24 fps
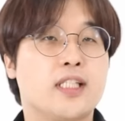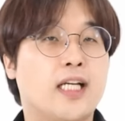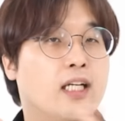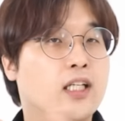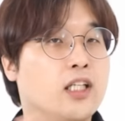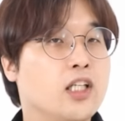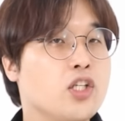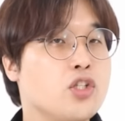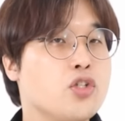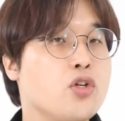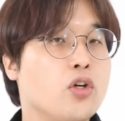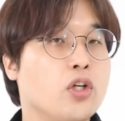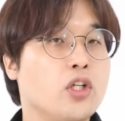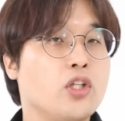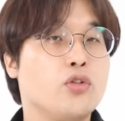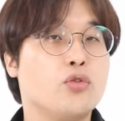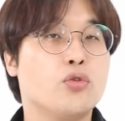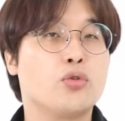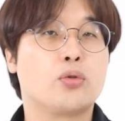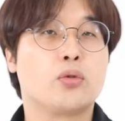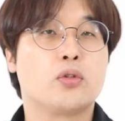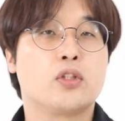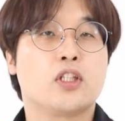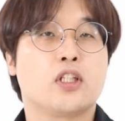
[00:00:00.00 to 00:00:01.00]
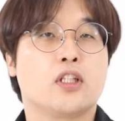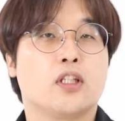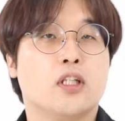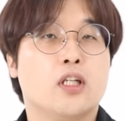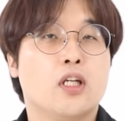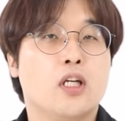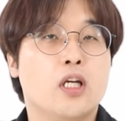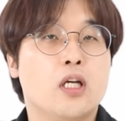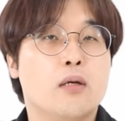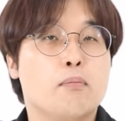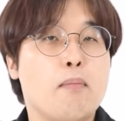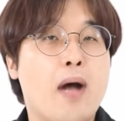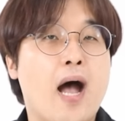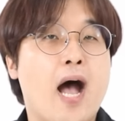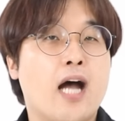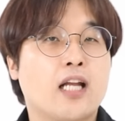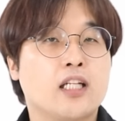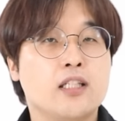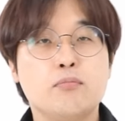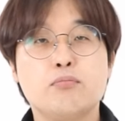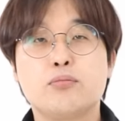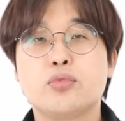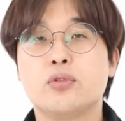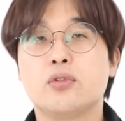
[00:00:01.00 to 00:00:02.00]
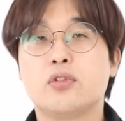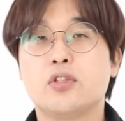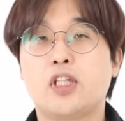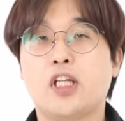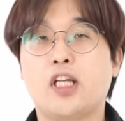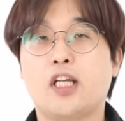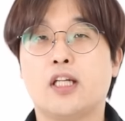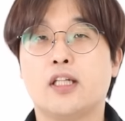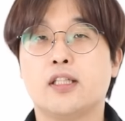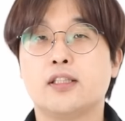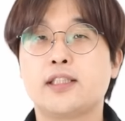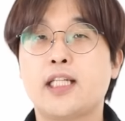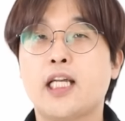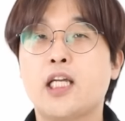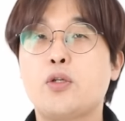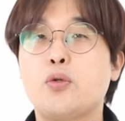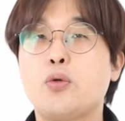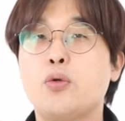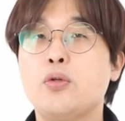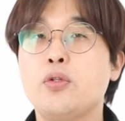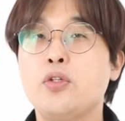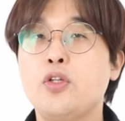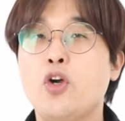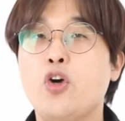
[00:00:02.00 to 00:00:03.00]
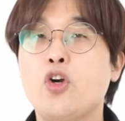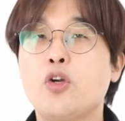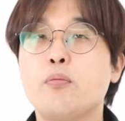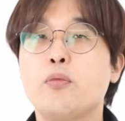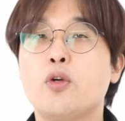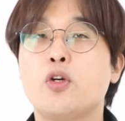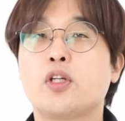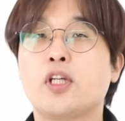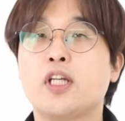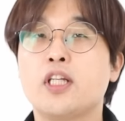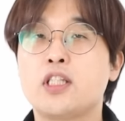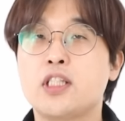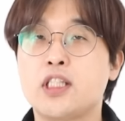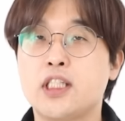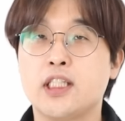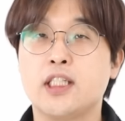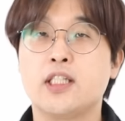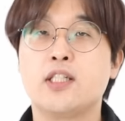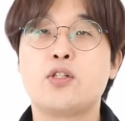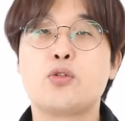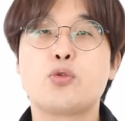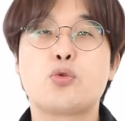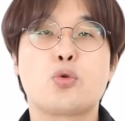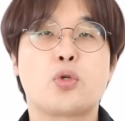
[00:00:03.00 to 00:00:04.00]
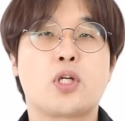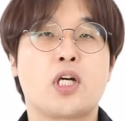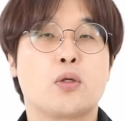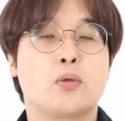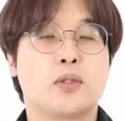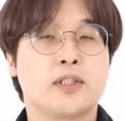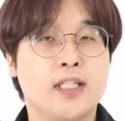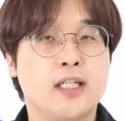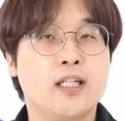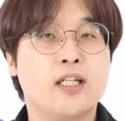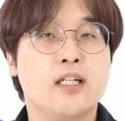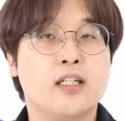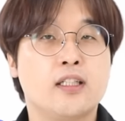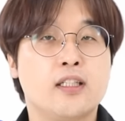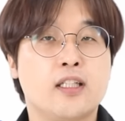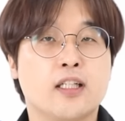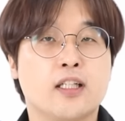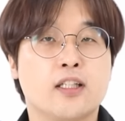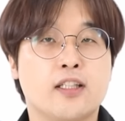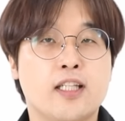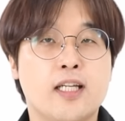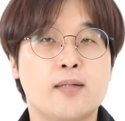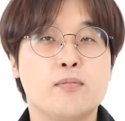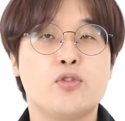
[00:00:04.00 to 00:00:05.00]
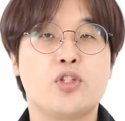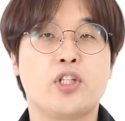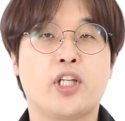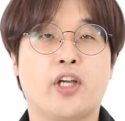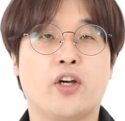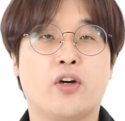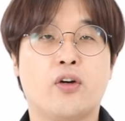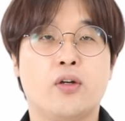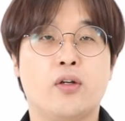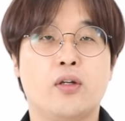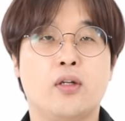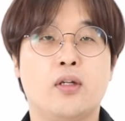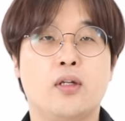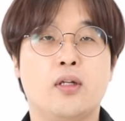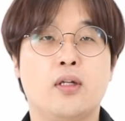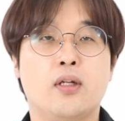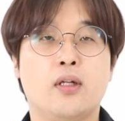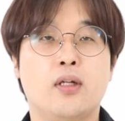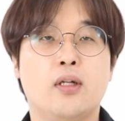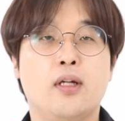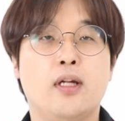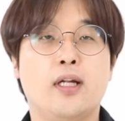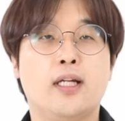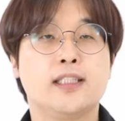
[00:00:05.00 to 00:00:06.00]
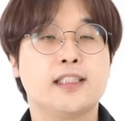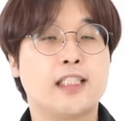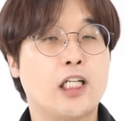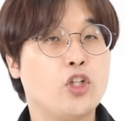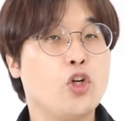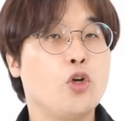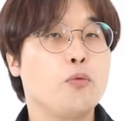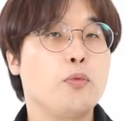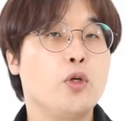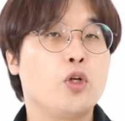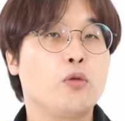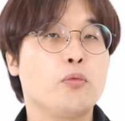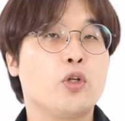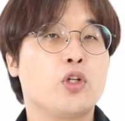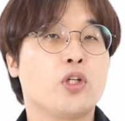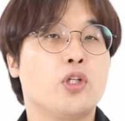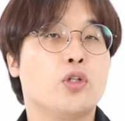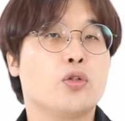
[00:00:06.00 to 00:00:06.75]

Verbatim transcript: 장기적인 이유로는 많은 분들이 새로운 혁명의 징조라고 생각하기 때문이에요. 산업혁명